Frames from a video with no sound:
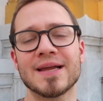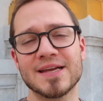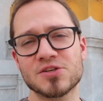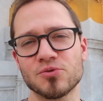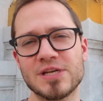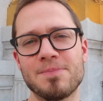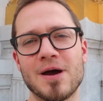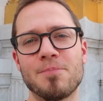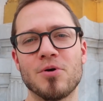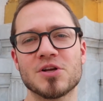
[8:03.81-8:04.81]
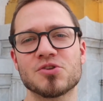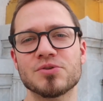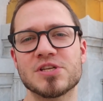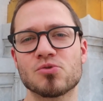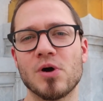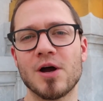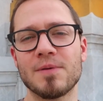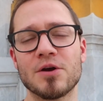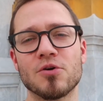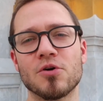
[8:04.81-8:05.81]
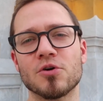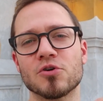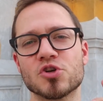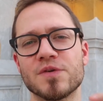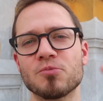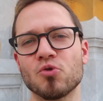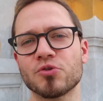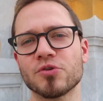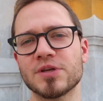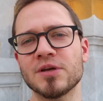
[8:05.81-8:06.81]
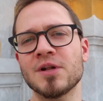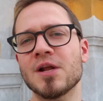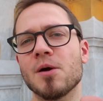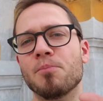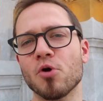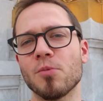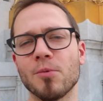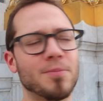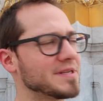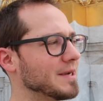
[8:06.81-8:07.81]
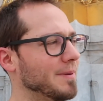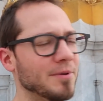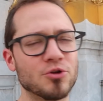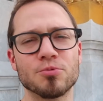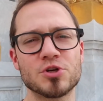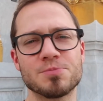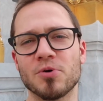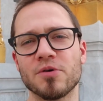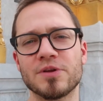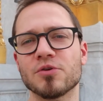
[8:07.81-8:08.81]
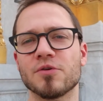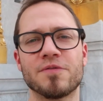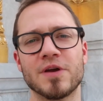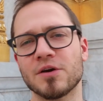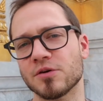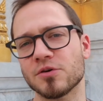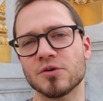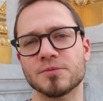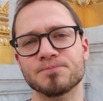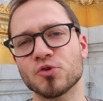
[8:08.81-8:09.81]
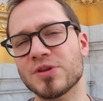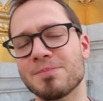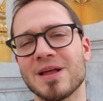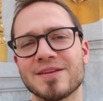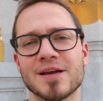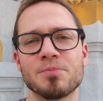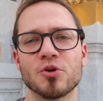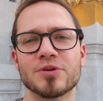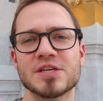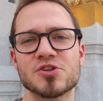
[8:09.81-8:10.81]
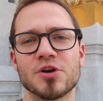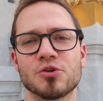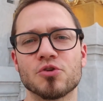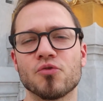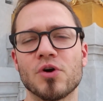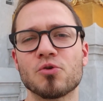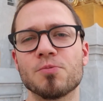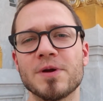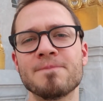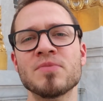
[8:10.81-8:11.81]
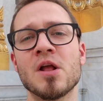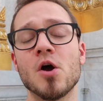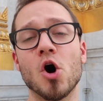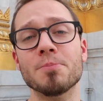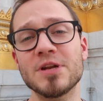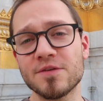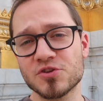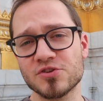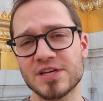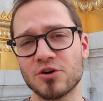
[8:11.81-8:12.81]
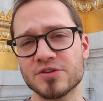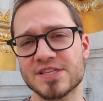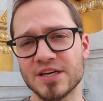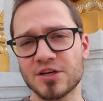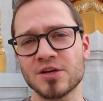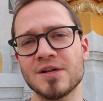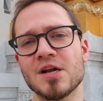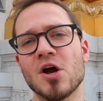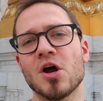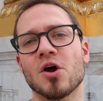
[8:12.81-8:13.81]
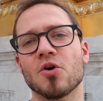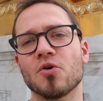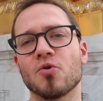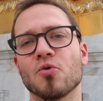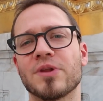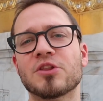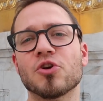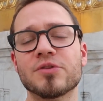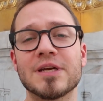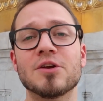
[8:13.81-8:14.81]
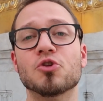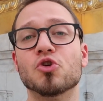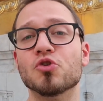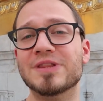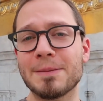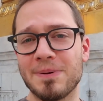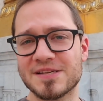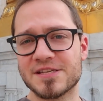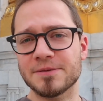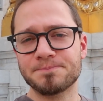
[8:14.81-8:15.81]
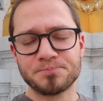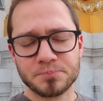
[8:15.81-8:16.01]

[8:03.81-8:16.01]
Qu'est-ce qu'on dit par rapport à son histoire Alors euh, je vais me contenter pour le moment parce qu'il y a pas mal de bruit, j'ai pas envie de faire euh, de déblatérer pendant des heures et de devoir couper. En 1955, on a tenté de le déplacer.